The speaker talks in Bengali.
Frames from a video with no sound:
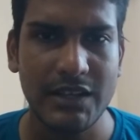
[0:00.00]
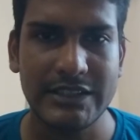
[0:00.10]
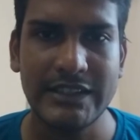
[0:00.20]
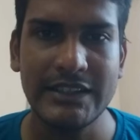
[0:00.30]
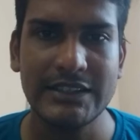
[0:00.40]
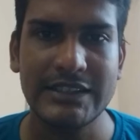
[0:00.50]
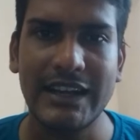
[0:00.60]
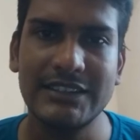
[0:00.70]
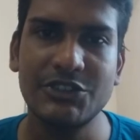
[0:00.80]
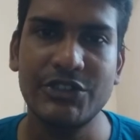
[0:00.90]
সে
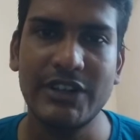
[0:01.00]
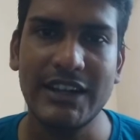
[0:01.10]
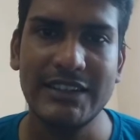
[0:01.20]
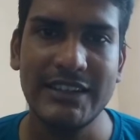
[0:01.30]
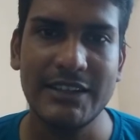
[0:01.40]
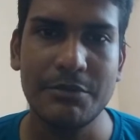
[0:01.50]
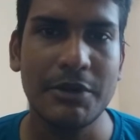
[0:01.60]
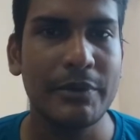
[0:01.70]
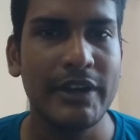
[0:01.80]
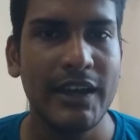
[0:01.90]
সাড়ে তিনশো টাকা দিয়ে
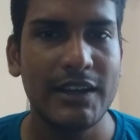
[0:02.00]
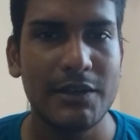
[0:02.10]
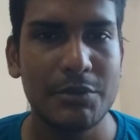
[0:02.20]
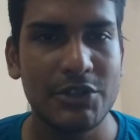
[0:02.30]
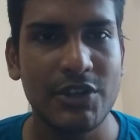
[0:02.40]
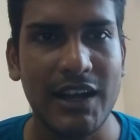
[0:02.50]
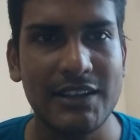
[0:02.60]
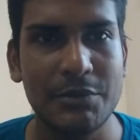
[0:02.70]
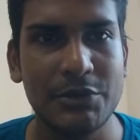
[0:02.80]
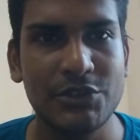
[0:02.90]
কিভাবে নিবন্ধন আর
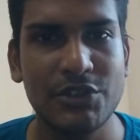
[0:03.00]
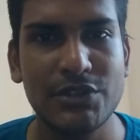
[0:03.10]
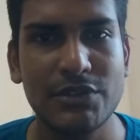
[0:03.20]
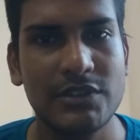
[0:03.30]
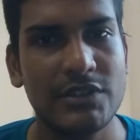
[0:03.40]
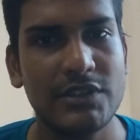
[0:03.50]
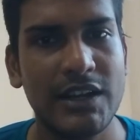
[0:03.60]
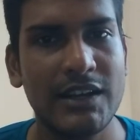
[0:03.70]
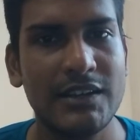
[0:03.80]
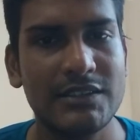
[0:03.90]

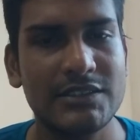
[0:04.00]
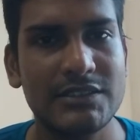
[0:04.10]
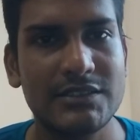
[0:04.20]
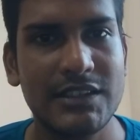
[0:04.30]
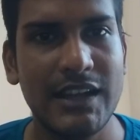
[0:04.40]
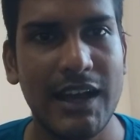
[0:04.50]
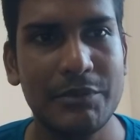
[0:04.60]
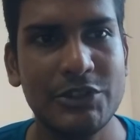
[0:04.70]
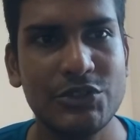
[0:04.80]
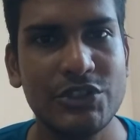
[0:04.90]
নিবন্ধনটা সে
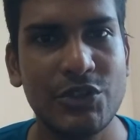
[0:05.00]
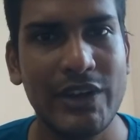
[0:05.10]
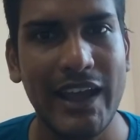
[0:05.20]
আমি যদি ধরি